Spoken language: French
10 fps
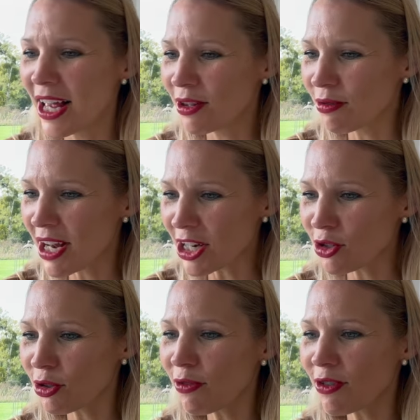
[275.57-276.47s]
Donc là, je
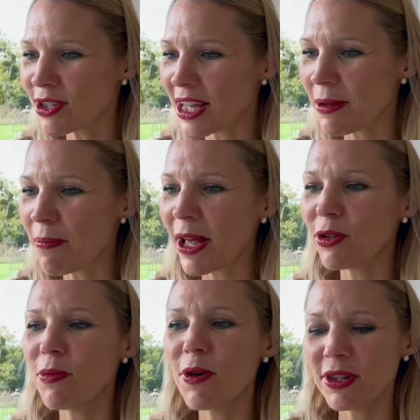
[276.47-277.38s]
trouve que cette paire
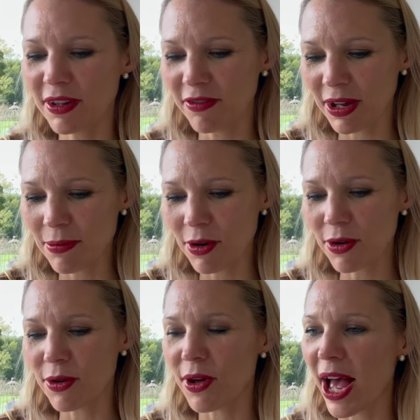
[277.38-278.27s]
de bottes est
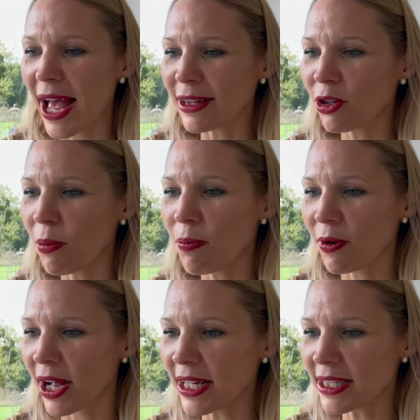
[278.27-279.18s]
vraiment euh,
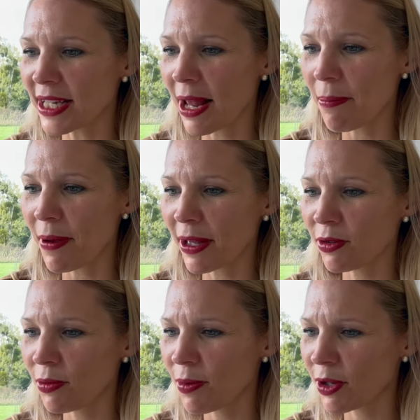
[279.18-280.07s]
intemporelle. C'est la paire
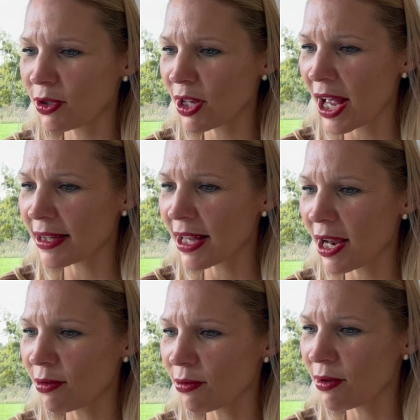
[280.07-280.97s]
de bottes à
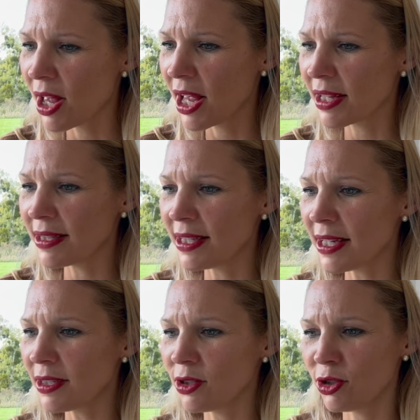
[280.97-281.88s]
talons
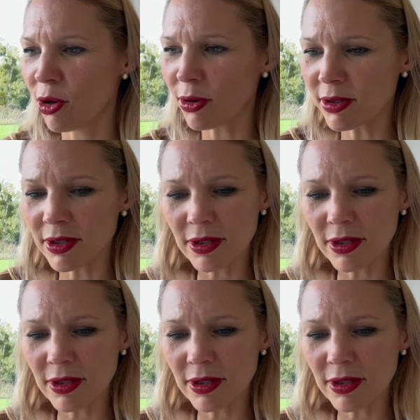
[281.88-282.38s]
des Dawn.